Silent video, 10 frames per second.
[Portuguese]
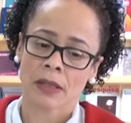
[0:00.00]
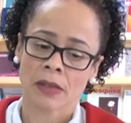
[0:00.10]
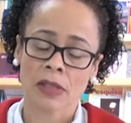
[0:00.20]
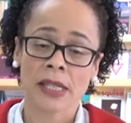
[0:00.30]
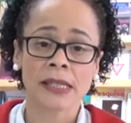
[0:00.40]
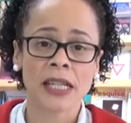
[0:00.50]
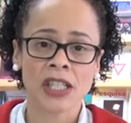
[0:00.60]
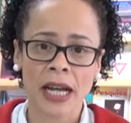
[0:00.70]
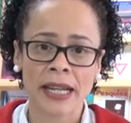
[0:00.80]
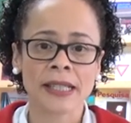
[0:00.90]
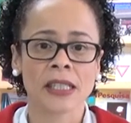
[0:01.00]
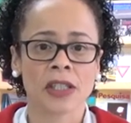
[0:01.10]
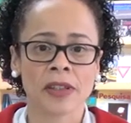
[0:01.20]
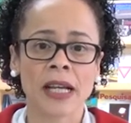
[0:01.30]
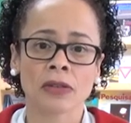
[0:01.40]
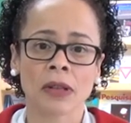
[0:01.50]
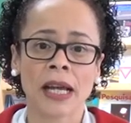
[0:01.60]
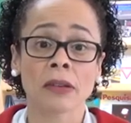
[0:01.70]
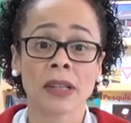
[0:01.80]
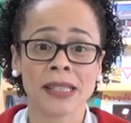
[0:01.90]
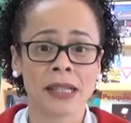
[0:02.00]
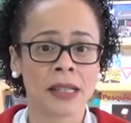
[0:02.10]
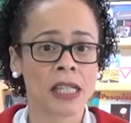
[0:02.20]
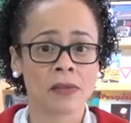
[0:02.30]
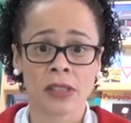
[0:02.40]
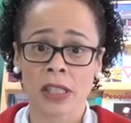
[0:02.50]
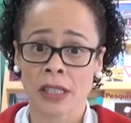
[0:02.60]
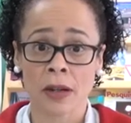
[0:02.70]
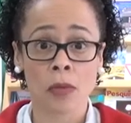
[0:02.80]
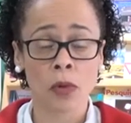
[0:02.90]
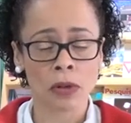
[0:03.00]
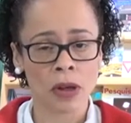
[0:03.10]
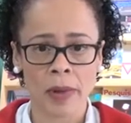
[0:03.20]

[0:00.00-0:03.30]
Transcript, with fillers: Se vocês se dedicarem a essa atividade online, eu tenho certeza que vocês terão muito a